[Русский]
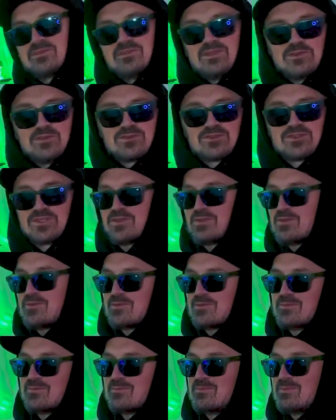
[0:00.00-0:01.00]
я
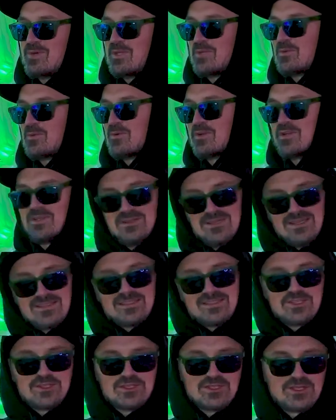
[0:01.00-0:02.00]
считаю, подругой, и
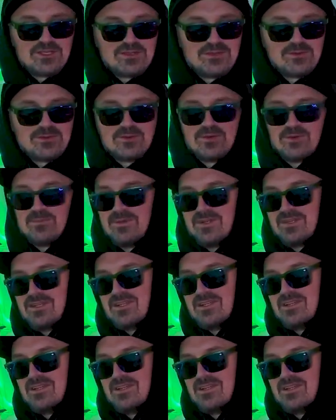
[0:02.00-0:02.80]
отца считаю другом,